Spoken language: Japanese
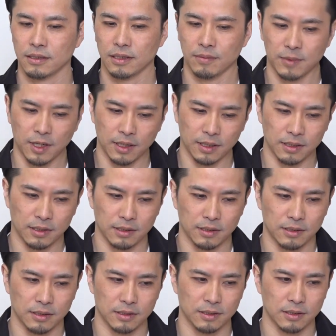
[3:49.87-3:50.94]
でま
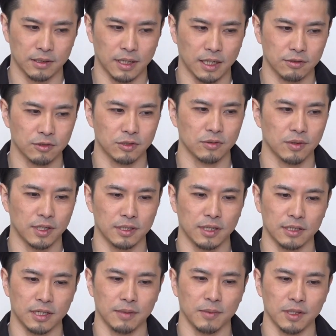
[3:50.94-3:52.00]
あ
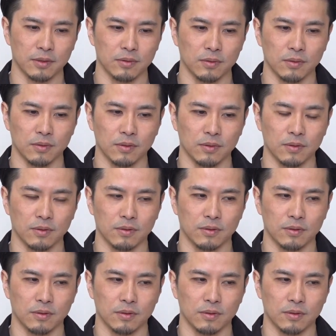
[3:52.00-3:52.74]
アクションエンターテインメント